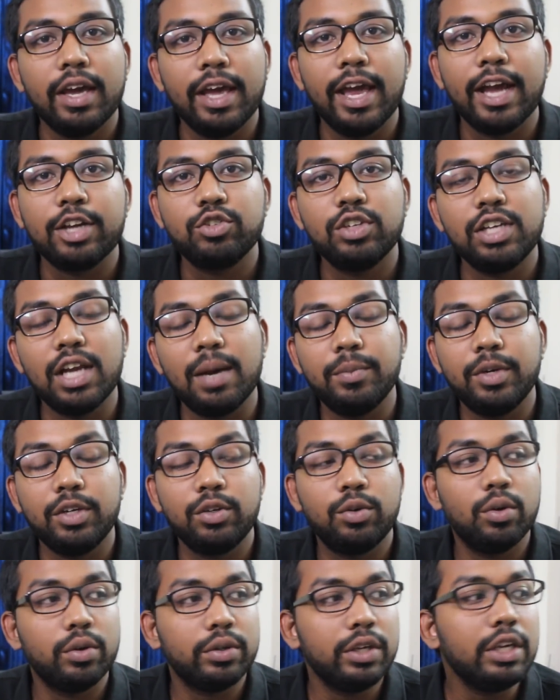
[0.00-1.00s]
অ্যাকচুয়ালি
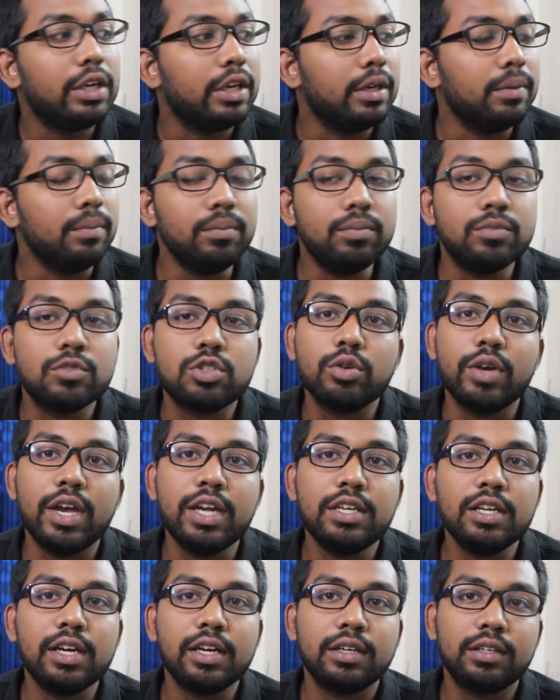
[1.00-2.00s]
আপডেটগুলো কী কী সো
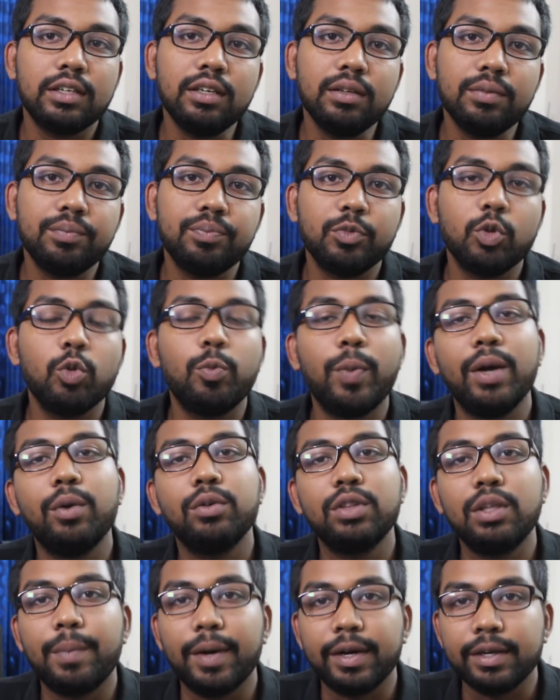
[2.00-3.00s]
এটা একটা উপায়
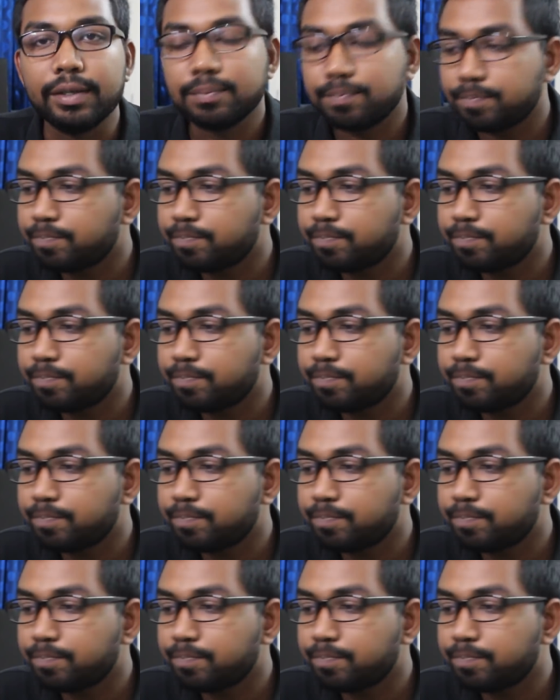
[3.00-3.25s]
হতে পারে